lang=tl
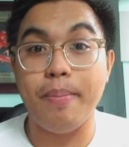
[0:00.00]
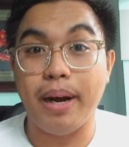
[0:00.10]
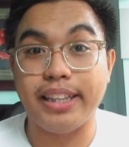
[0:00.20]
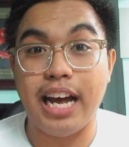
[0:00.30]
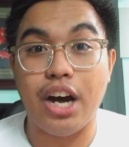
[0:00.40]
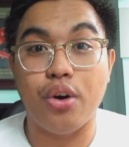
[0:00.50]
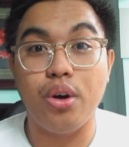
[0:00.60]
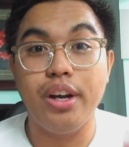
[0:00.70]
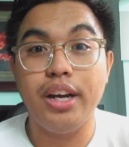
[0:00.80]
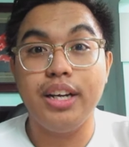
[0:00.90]
ibang
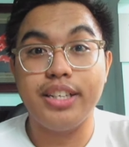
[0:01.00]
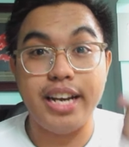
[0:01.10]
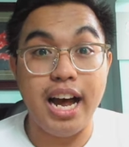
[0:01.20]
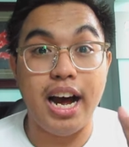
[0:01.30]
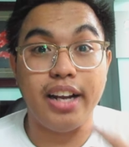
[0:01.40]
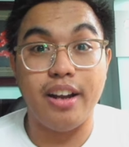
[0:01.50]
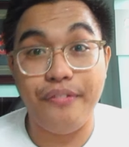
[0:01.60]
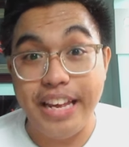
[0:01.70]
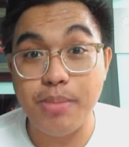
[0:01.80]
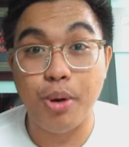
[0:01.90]
tao sa nahack na
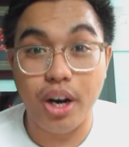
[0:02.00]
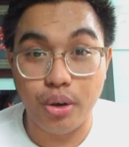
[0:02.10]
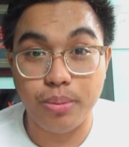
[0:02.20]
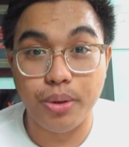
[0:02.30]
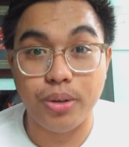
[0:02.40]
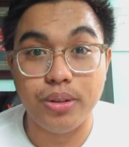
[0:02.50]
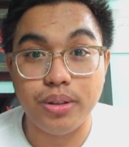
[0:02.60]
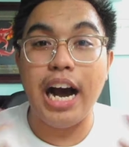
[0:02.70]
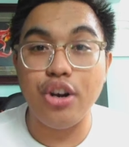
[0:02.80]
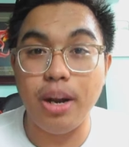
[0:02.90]
Facebook account mo?
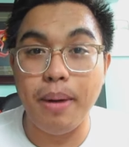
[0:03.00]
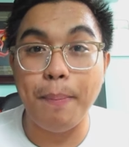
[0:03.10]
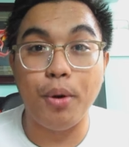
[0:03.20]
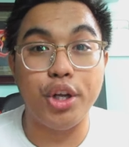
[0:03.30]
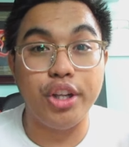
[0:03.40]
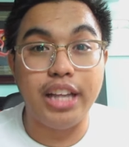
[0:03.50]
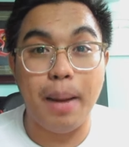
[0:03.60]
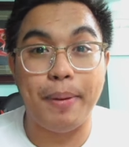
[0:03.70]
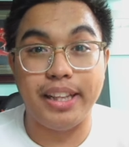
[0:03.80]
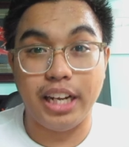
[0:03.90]
Ano naman po yung
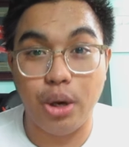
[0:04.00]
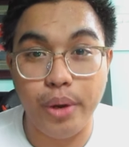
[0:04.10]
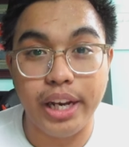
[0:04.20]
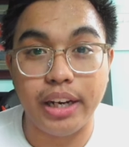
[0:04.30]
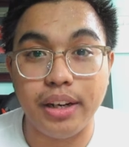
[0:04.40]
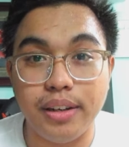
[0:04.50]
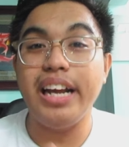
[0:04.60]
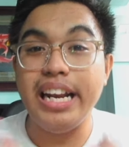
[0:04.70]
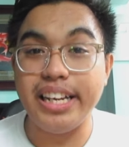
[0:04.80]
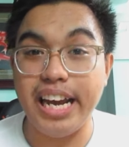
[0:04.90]
dapat na gawin?
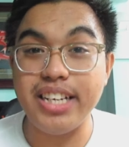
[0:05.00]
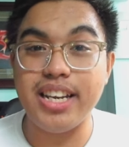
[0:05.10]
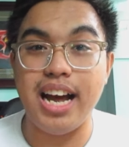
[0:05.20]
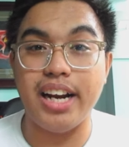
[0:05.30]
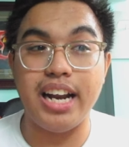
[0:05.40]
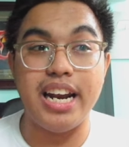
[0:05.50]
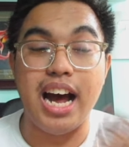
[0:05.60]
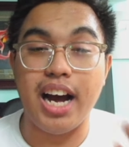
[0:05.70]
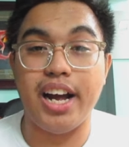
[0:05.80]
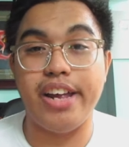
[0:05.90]
In case lang na
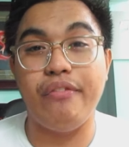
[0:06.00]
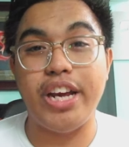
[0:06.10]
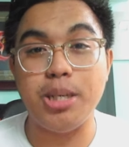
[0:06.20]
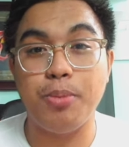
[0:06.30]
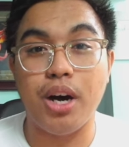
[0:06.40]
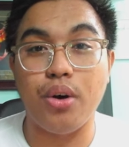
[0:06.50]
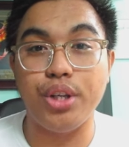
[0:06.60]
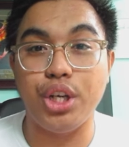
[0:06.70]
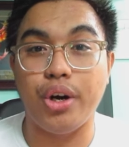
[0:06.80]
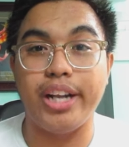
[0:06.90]
nahack nga yung Facebook
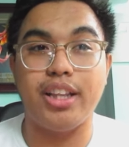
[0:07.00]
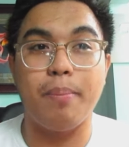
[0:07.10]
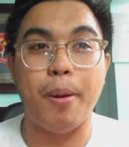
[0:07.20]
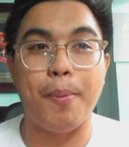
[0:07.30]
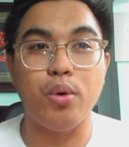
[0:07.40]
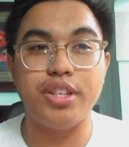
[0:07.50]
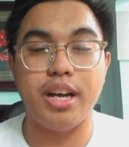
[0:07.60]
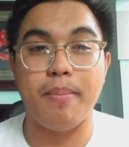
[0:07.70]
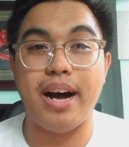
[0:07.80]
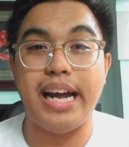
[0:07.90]
account nyo at nagpo-post
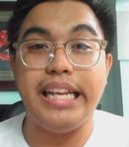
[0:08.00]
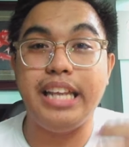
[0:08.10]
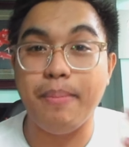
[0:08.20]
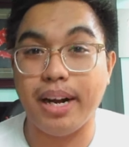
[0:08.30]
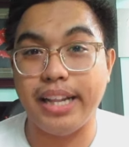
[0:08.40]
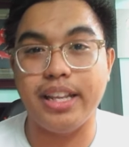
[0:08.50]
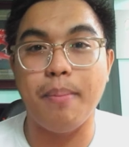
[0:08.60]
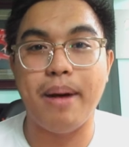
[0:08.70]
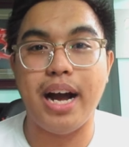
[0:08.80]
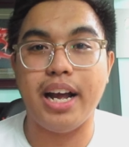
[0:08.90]
ng mga hindi
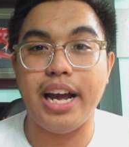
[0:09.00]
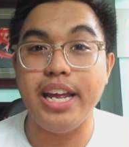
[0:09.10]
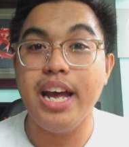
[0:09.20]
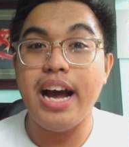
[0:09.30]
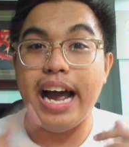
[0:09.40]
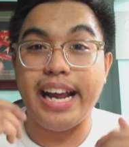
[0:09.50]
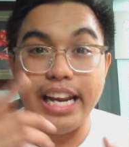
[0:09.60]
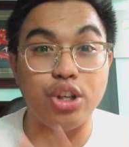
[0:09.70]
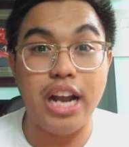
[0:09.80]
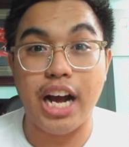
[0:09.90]
magandang bagay, ay
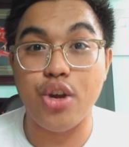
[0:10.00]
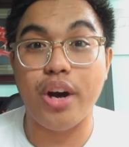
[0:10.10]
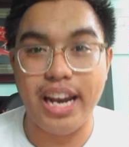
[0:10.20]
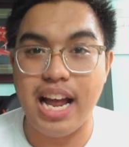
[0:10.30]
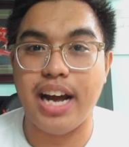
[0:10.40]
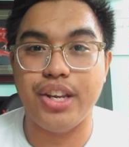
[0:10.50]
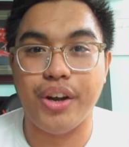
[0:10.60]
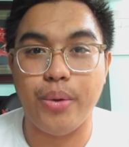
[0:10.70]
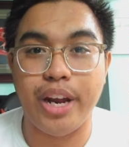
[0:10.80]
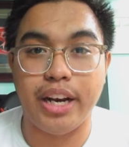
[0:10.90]
ganito lang yung kailangan
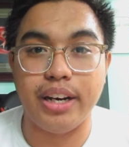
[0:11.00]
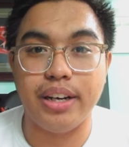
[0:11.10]
yung gawin.